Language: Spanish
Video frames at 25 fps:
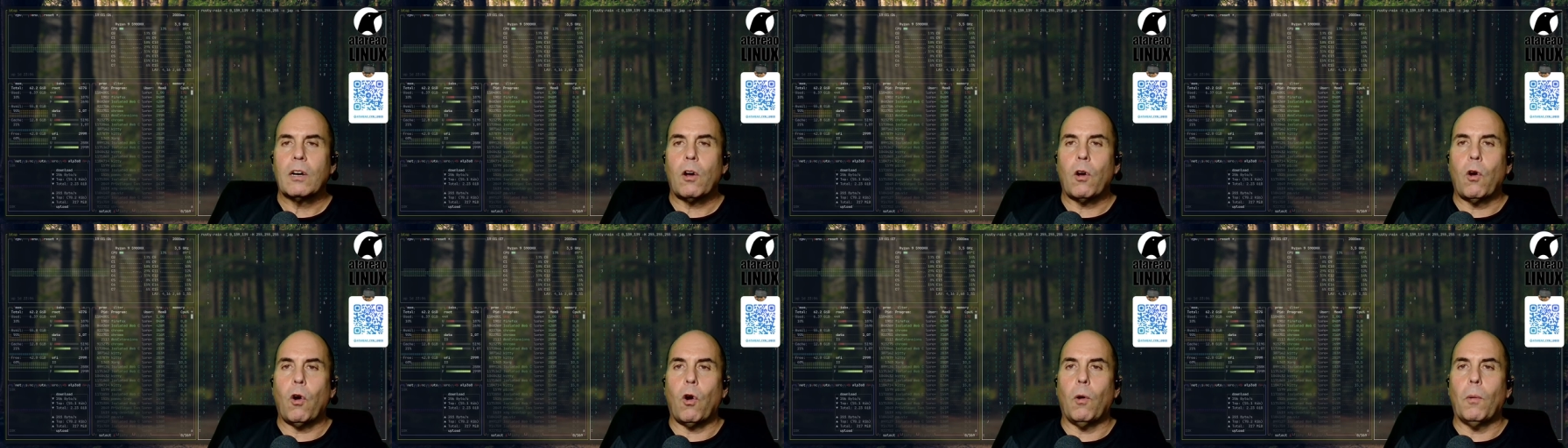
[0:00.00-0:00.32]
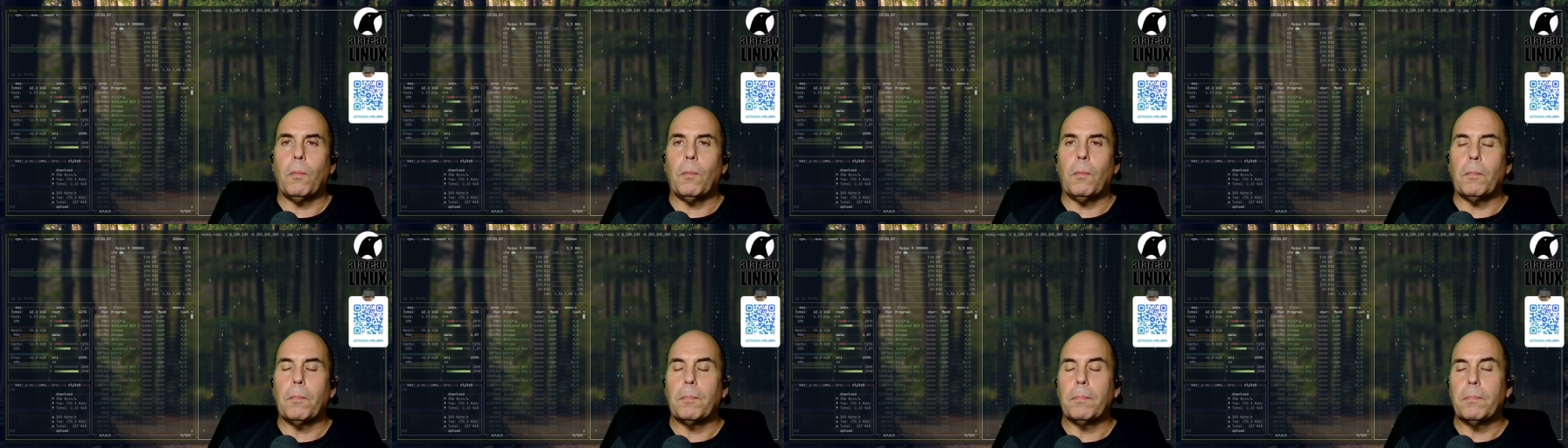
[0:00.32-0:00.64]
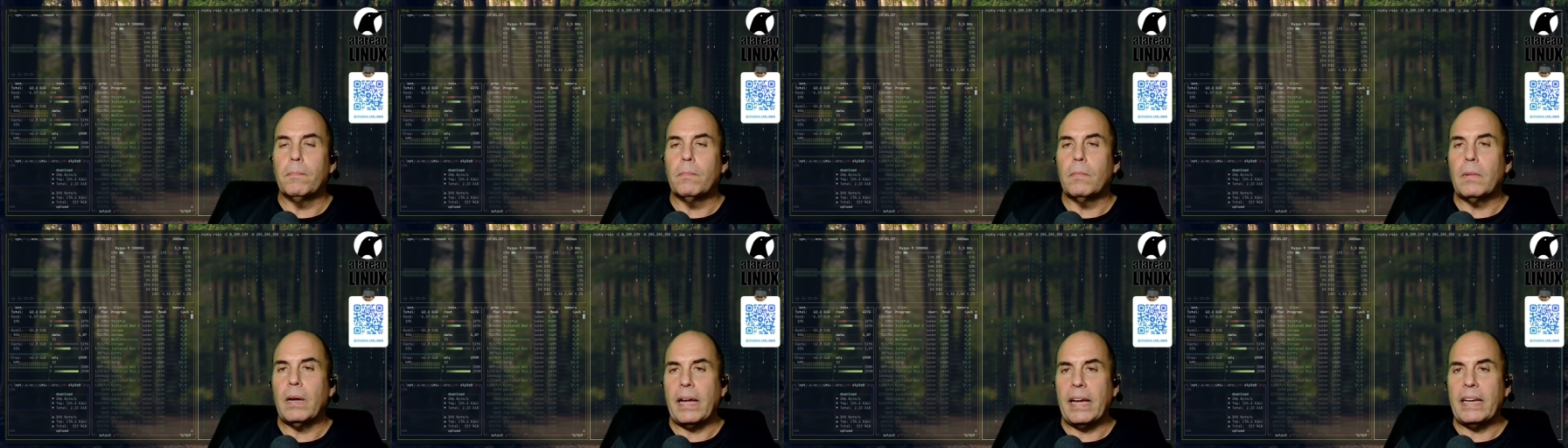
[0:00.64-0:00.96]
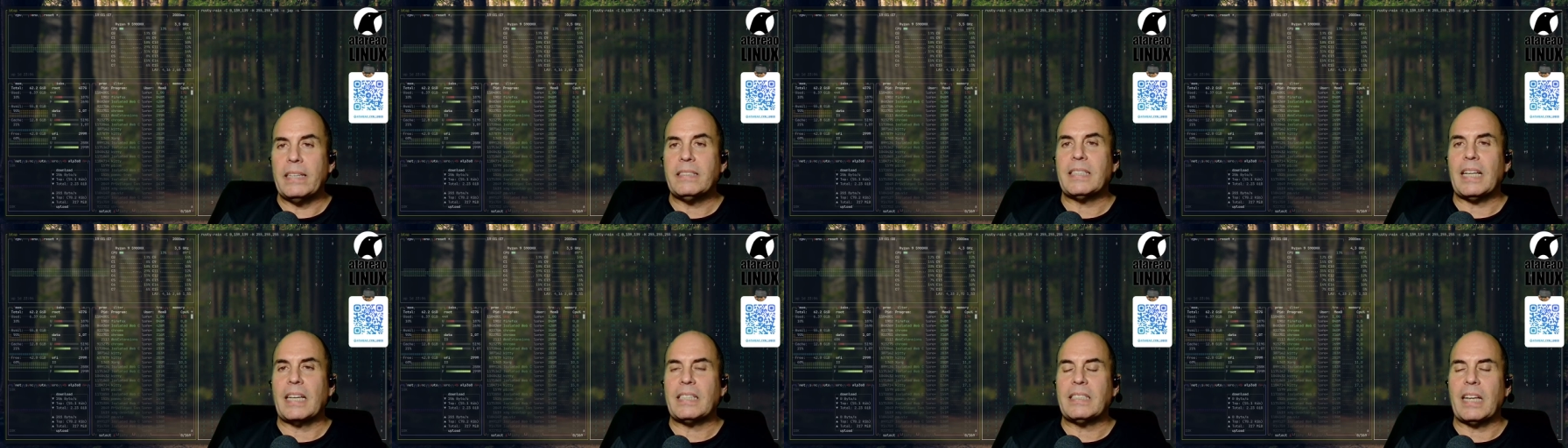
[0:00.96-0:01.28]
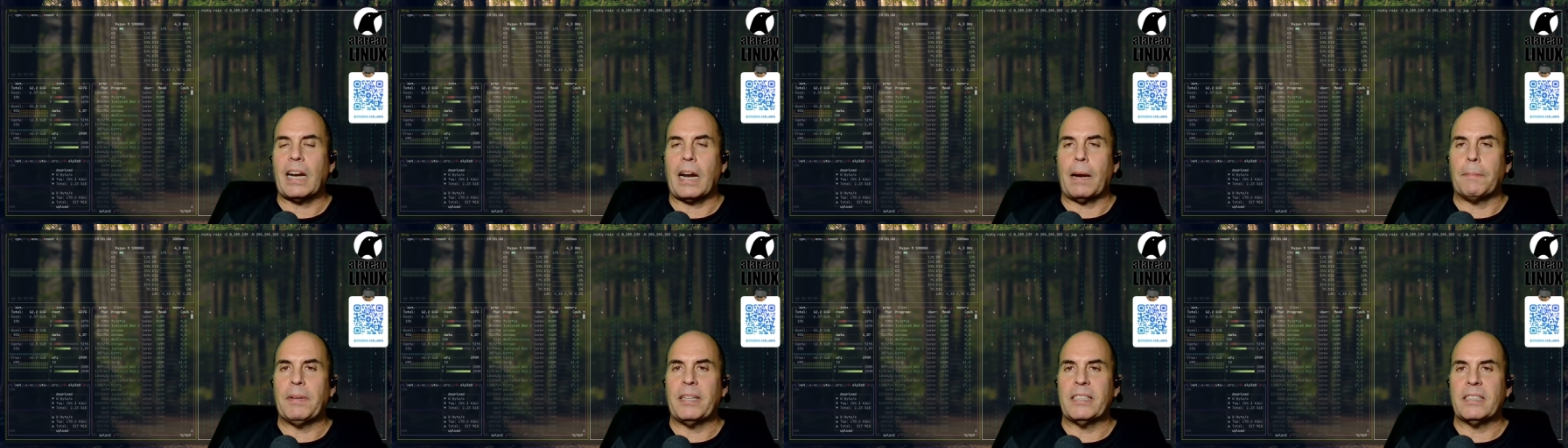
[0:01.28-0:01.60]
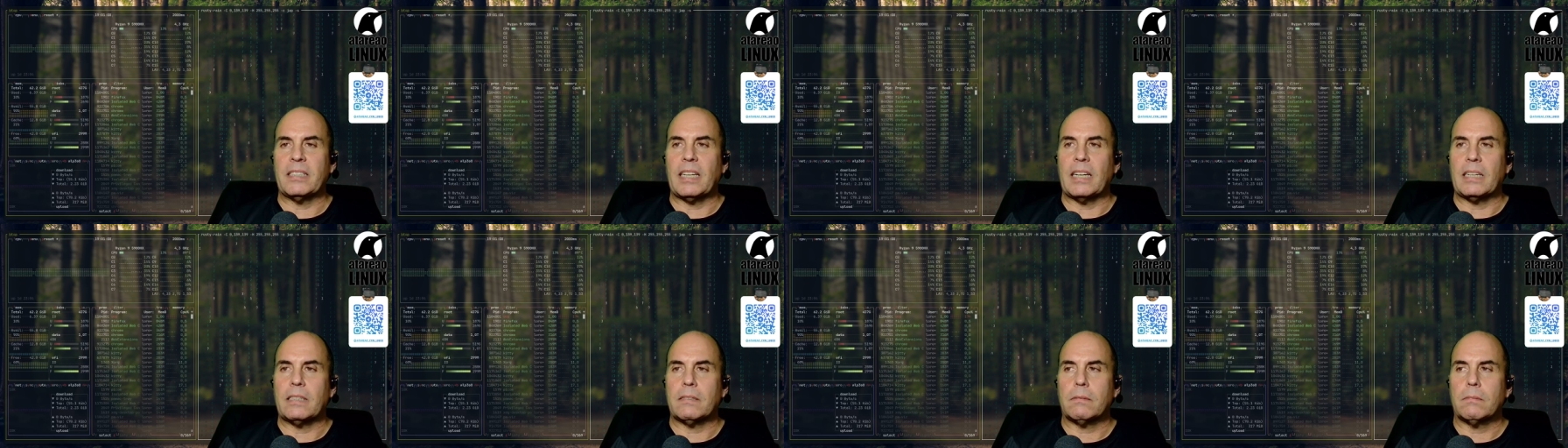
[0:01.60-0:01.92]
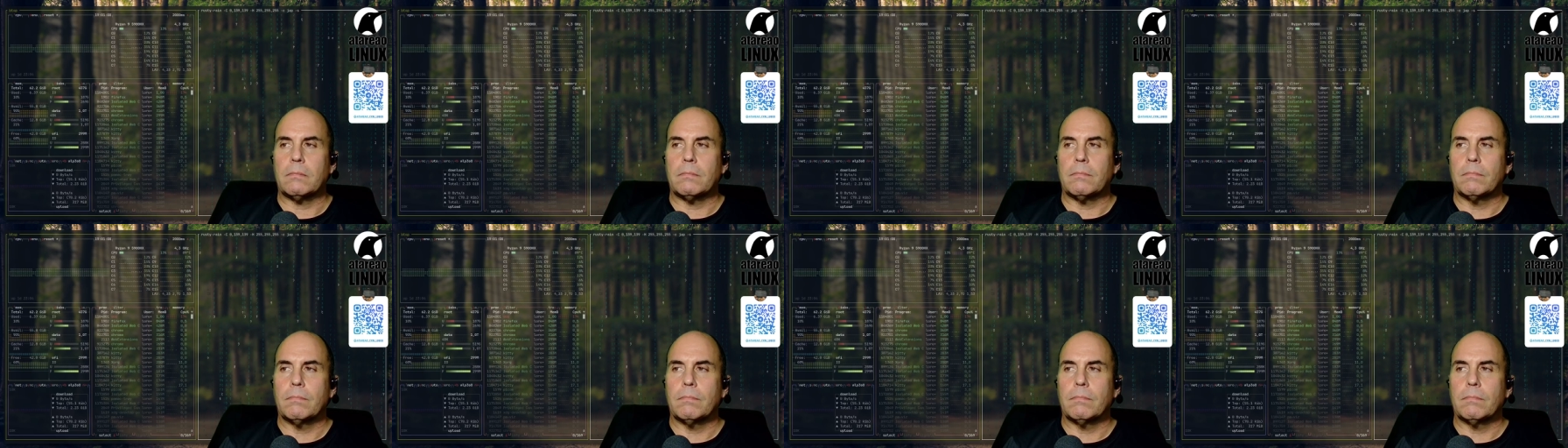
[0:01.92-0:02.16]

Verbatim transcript: con estas herramientas.